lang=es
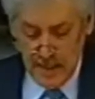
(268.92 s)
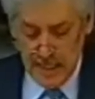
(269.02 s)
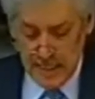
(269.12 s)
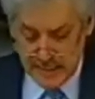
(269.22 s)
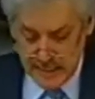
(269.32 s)

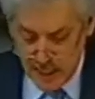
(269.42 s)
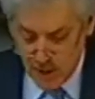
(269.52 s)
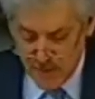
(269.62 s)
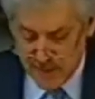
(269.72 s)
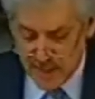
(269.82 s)
El
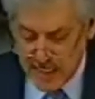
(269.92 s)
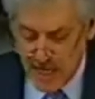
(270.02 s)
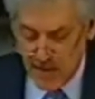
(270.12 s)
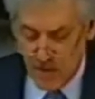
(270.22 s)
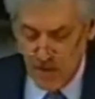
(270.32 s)
Senado
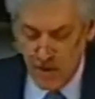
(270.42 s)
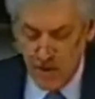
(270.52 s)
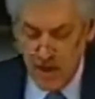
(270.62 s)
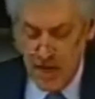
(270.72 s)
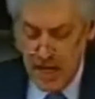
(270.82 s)
mexicano
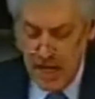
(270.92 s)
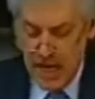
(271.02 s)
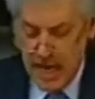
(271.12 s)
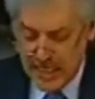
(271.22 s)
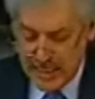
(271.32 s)

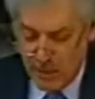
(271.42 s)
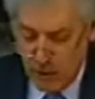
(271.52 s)
hace